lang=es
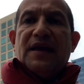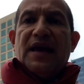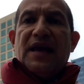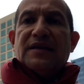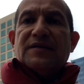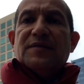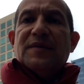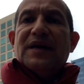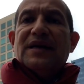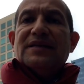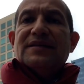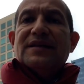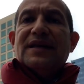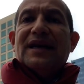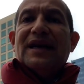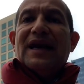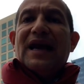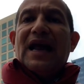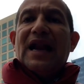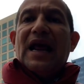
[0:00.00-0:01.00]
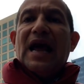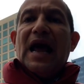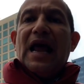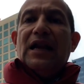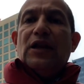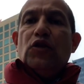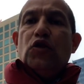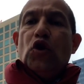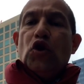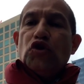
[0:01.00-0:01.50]
de asma es cercana
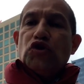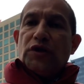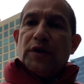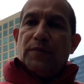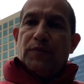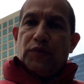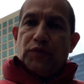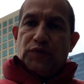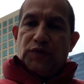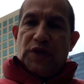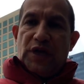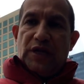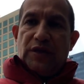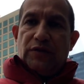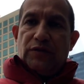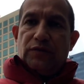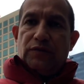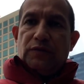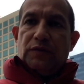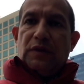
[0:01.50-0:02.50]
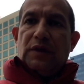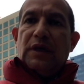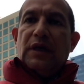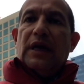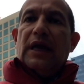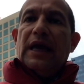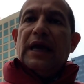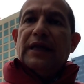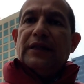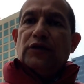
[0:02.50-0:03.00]
al 12%
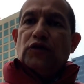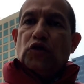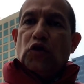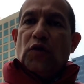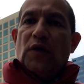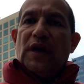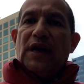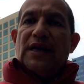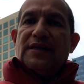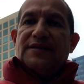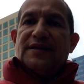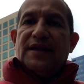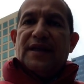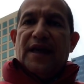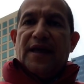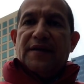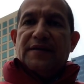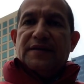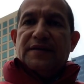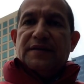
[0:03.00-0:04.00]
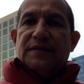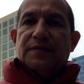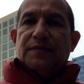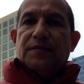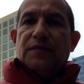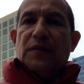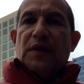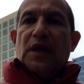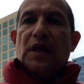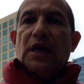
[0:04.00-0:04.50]
en todas las edades.
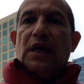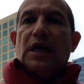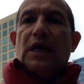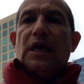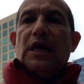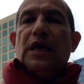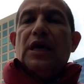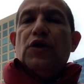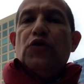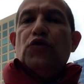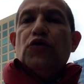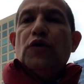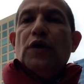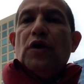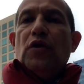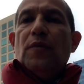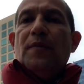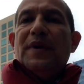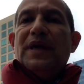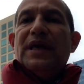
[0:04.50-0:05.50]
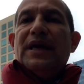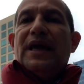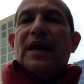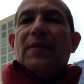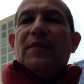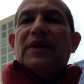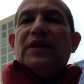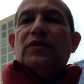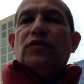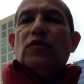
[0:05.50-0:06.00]
Y uno de los
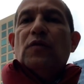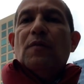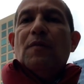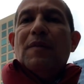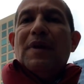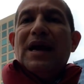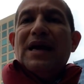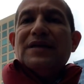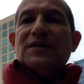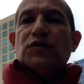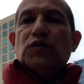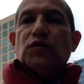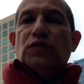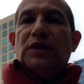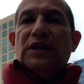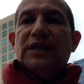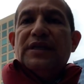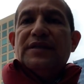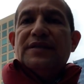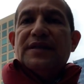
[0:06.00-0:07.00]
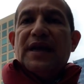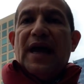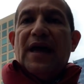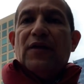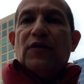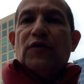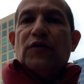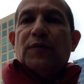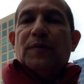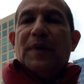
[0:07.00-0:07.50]
medicamentos más
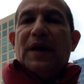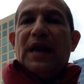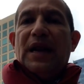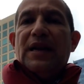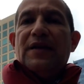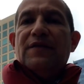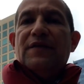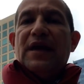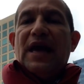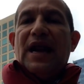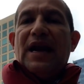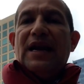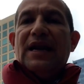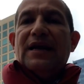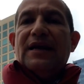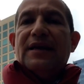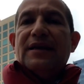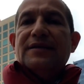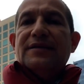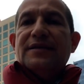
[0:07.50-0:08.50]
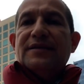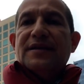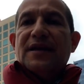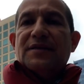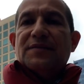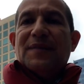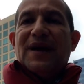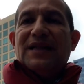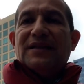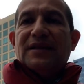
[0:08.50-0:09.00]
utilizados para aliviar las crisis
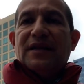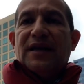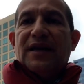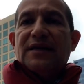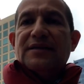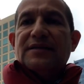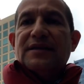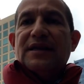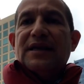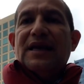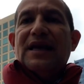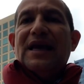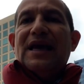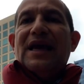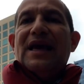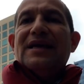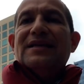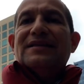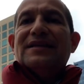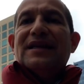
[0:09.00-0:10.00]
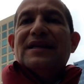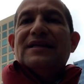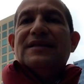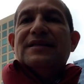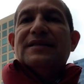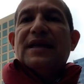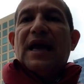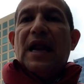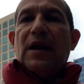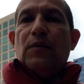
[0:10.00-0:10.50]
asmáticas es el
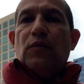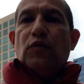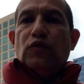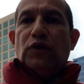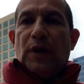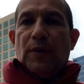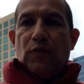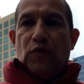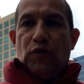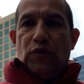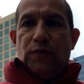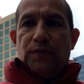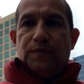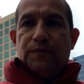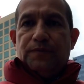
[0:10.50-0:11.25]
salbutamol.